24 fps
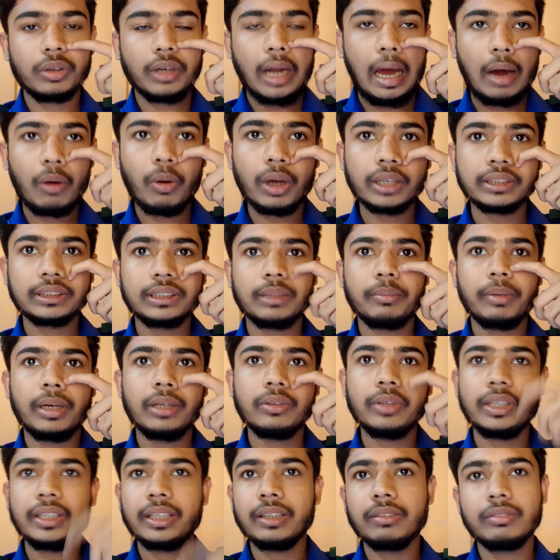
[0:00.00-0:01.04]
নাও আসতে পারে
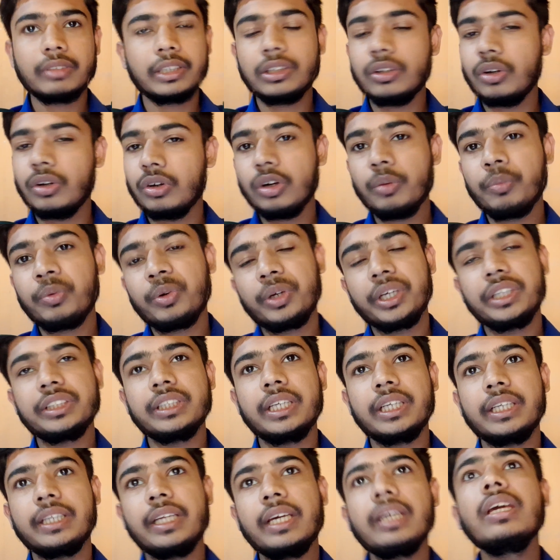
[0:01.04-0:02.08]
তো এটা হৃদের অঙ্ক পড়েই
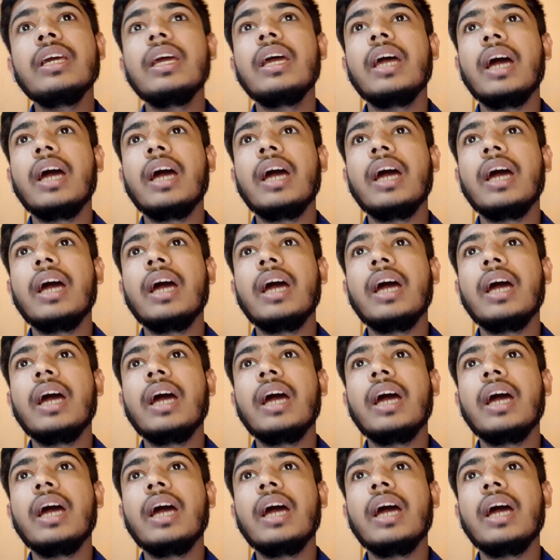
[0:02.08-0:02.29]
যাই নাই